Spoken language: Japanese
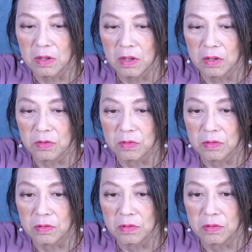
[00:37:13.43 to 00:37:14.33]
あ
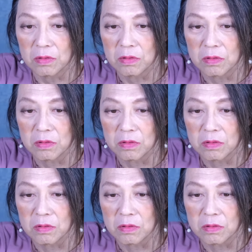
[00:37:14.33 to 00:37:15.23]

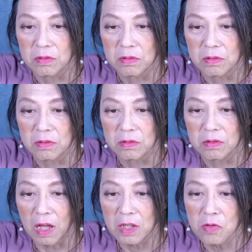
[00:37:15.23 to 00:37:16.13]

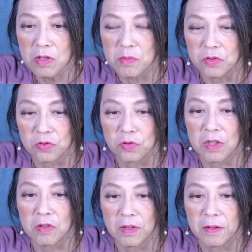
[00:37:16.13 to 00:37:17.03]
のー、何よりも重要
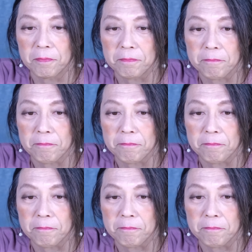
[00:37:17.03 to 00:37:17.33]
なのは、